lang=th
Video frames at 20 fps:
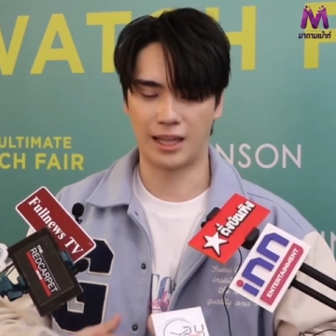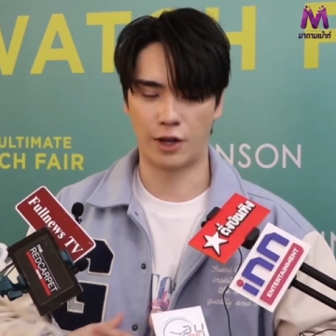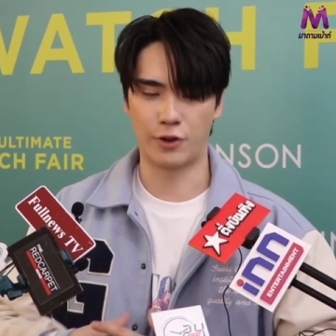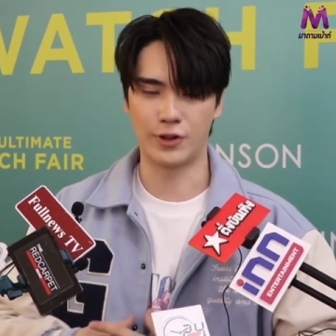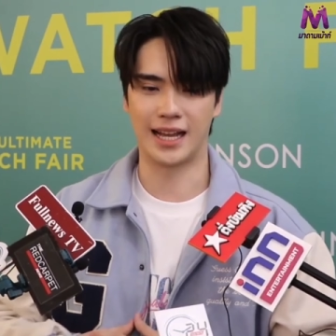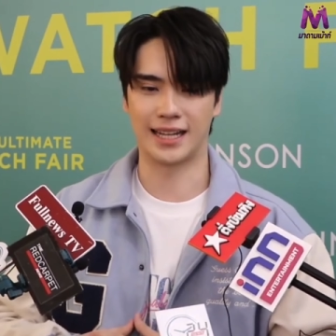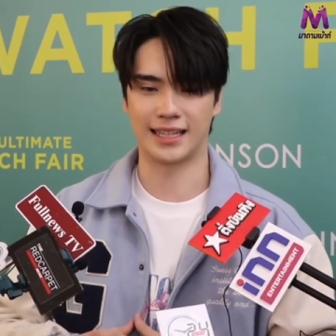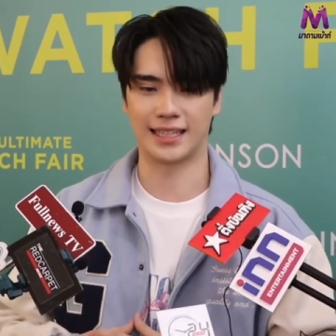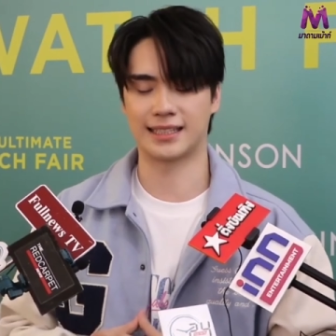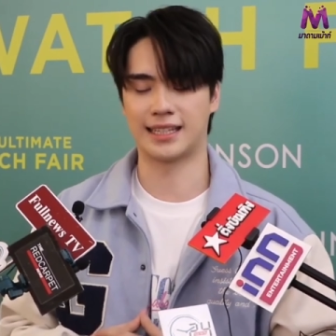
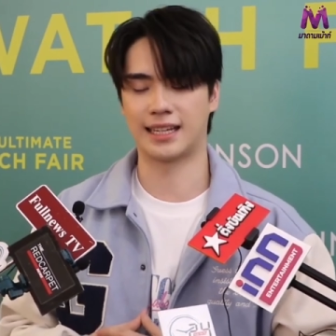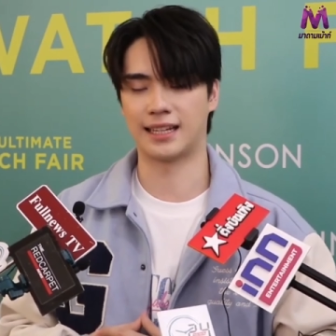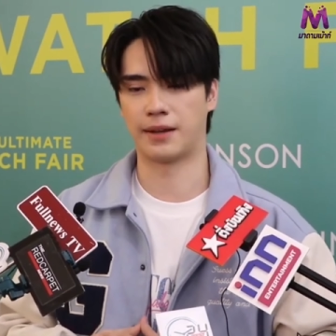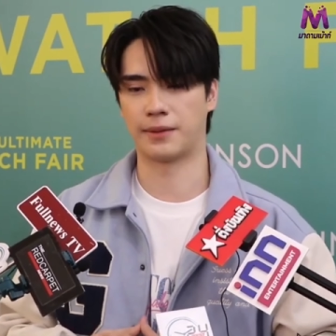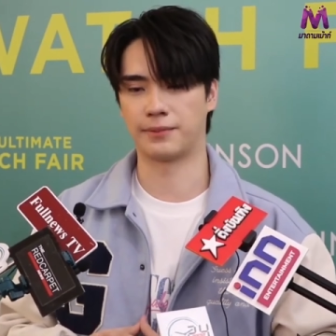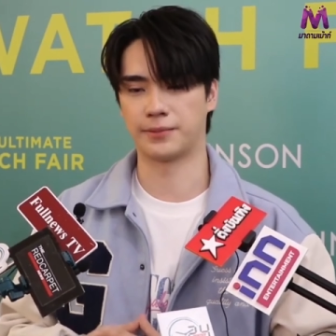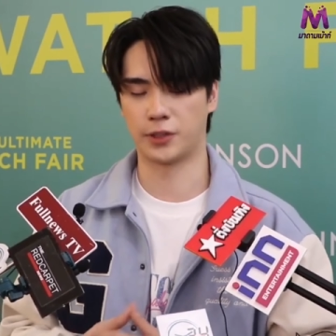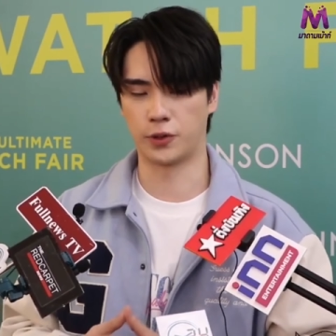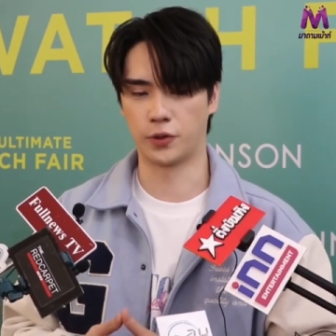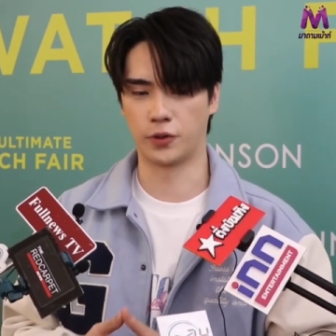เราอยากจะส
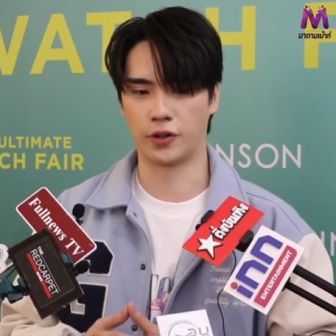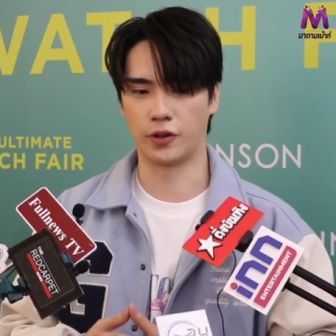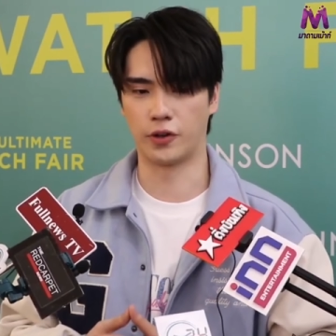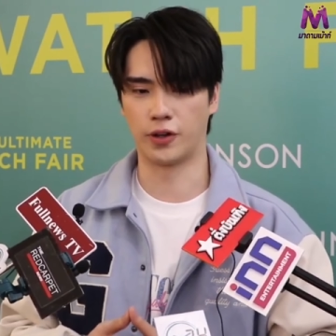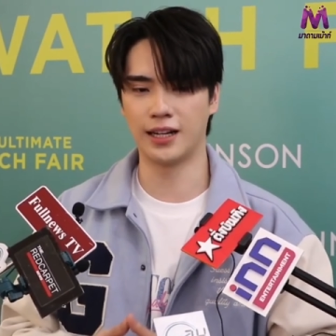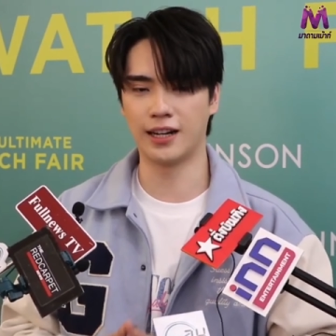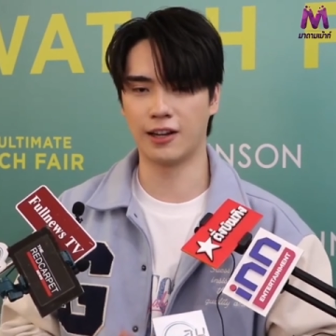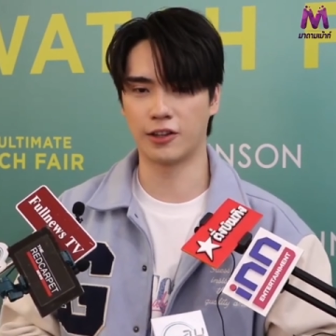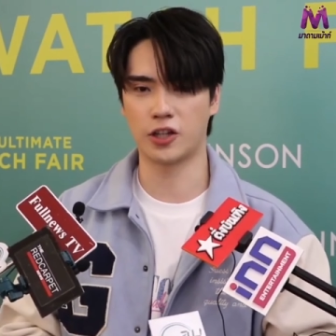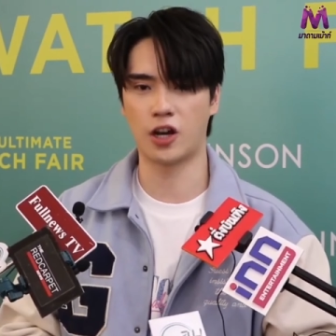นับสนุน
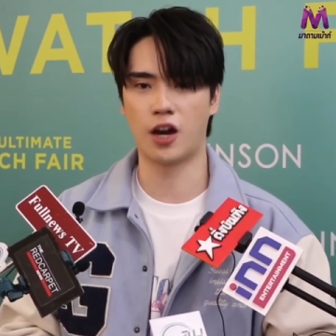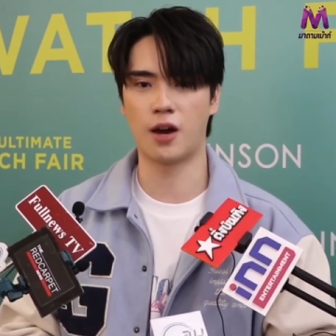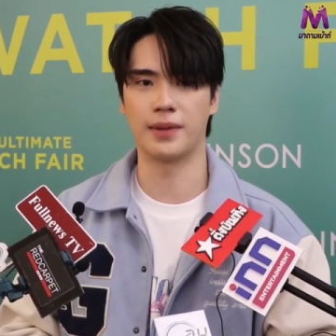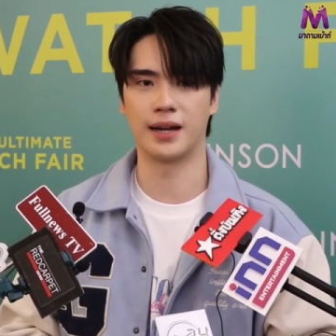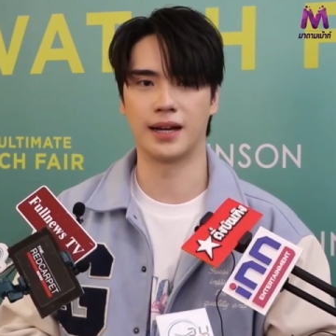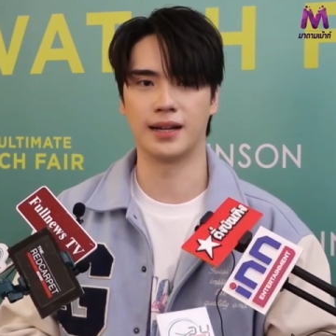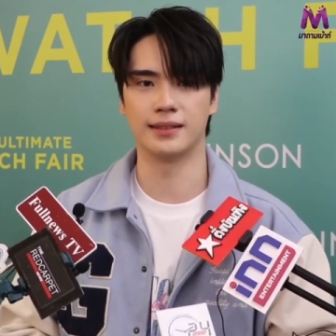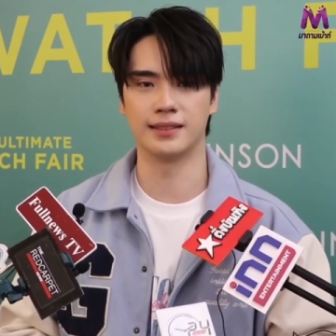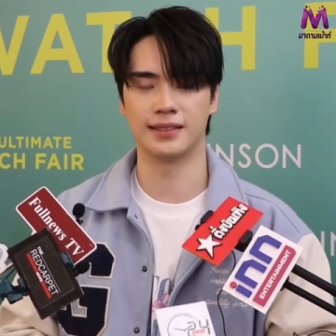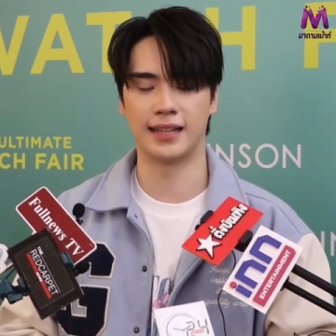คนที่เราชอบ
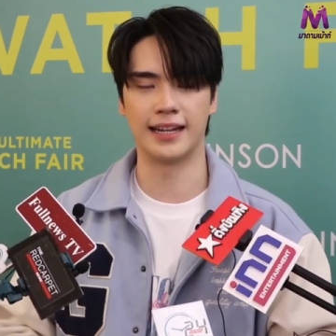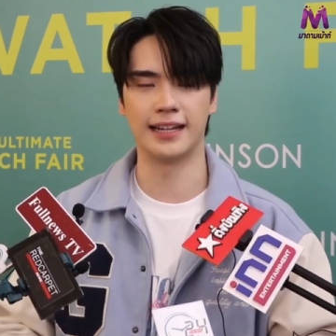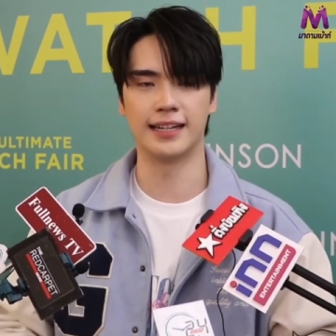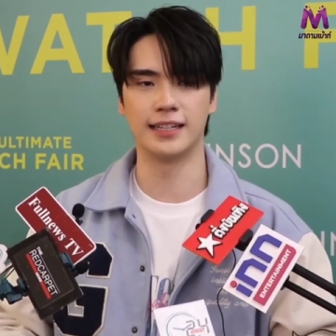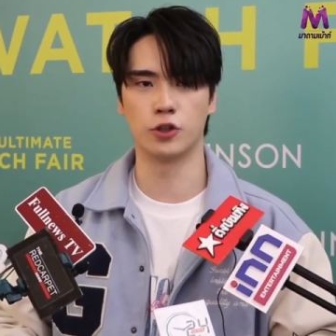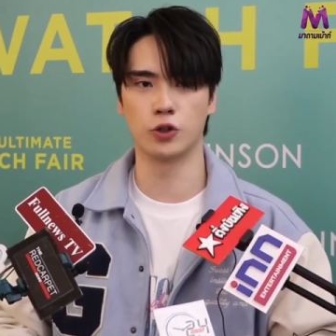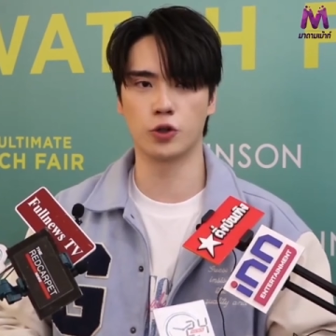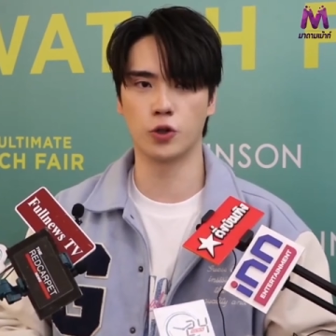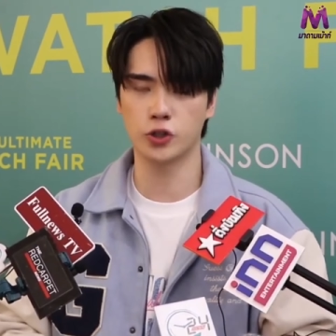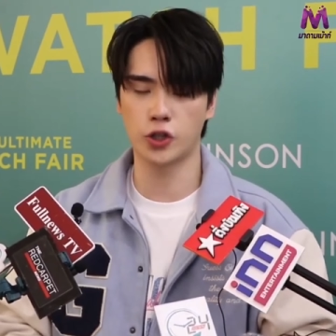แบบใน
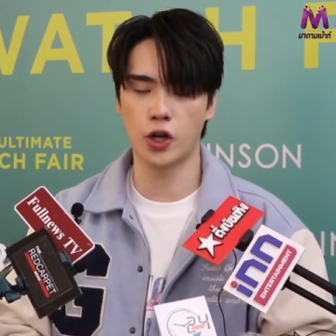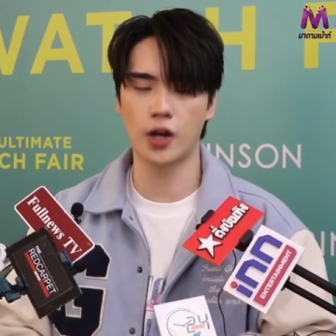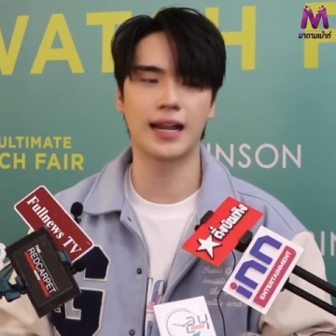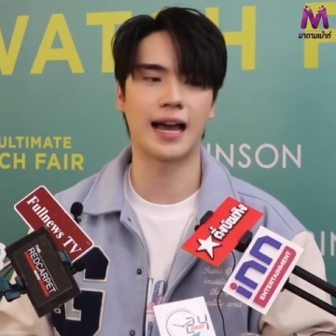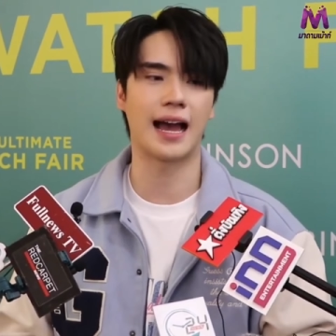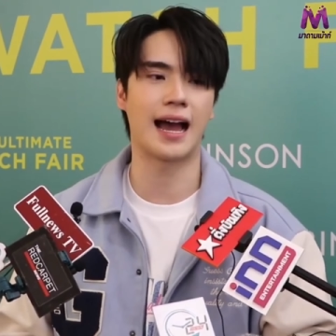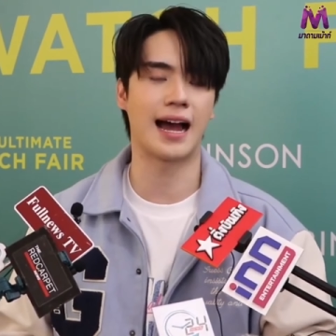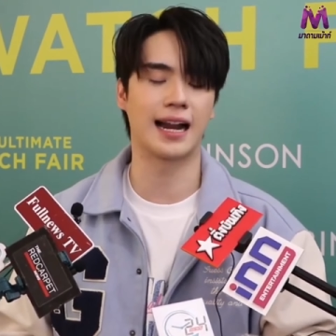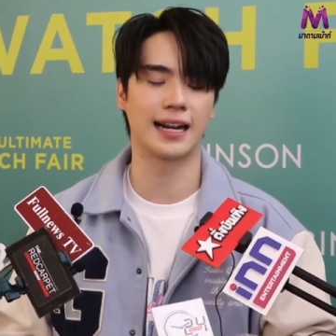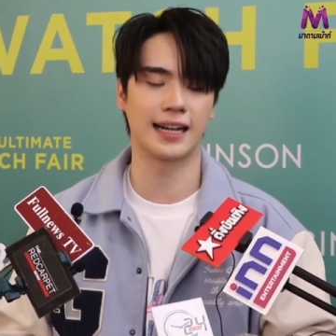ทุกๆช่อ
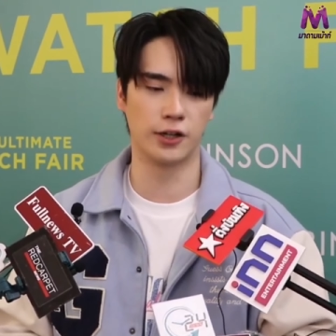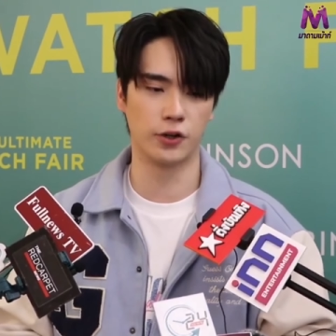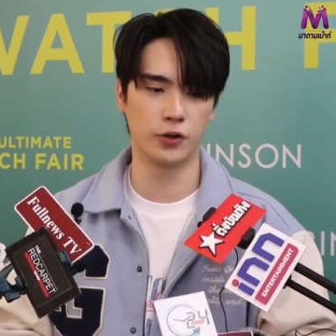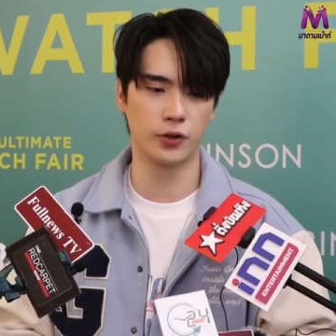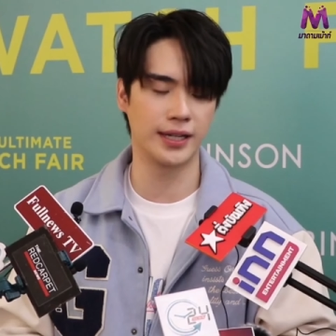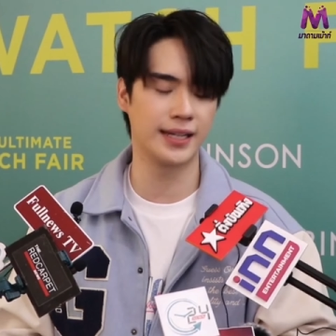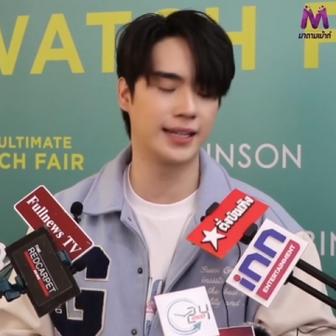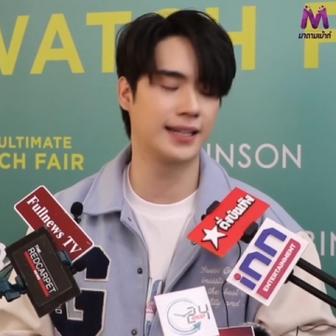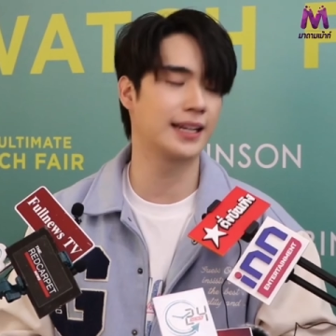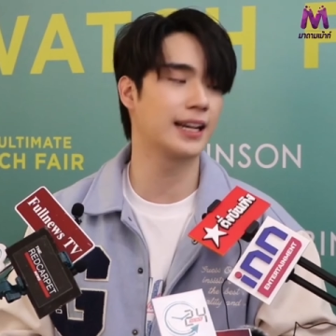งทางใน
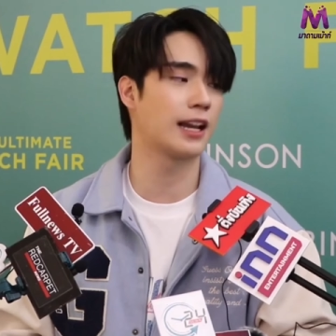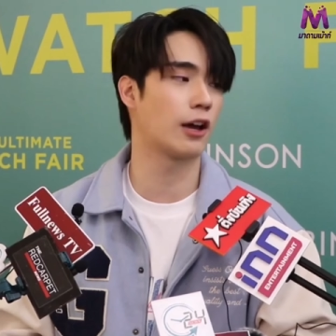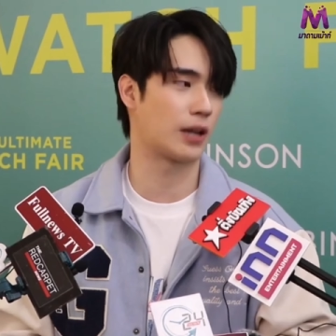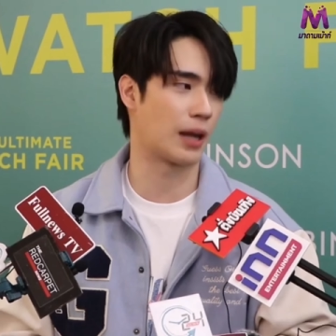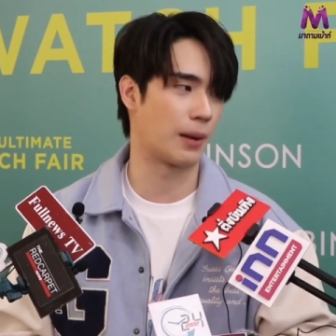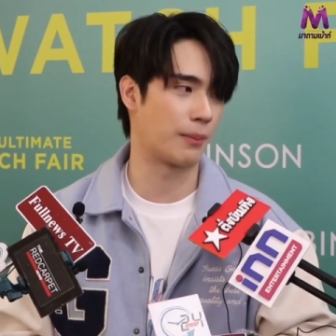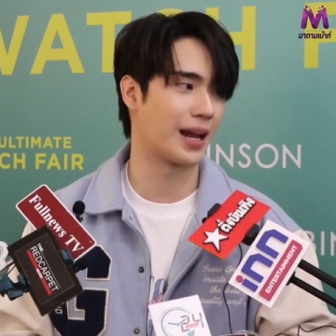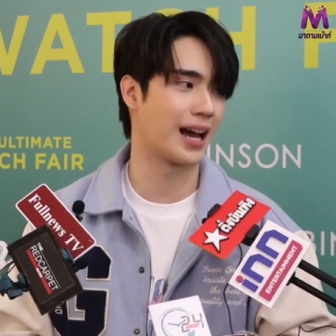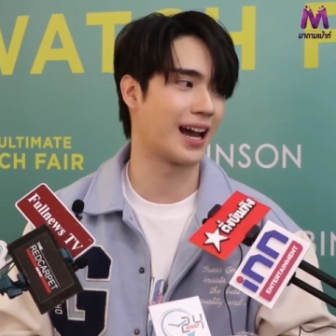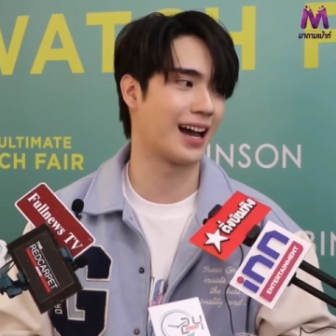ทุกที่ที่เรา
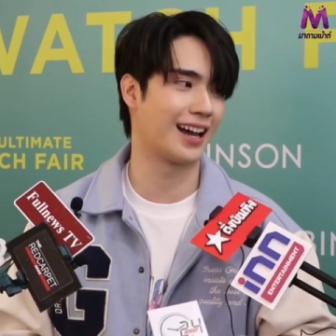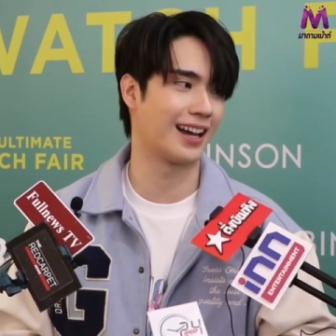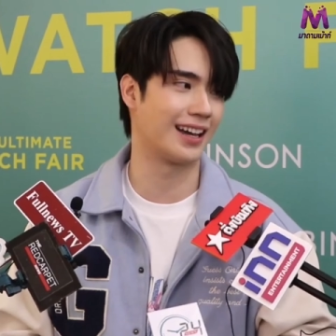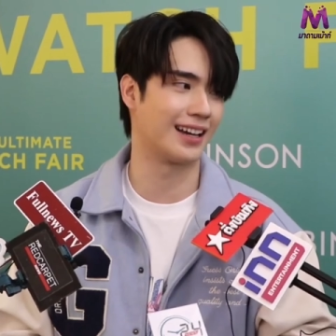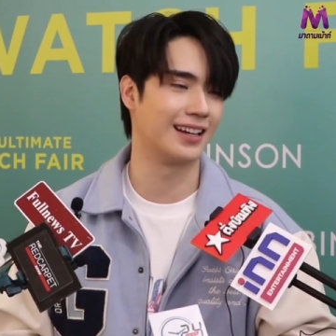ทำได้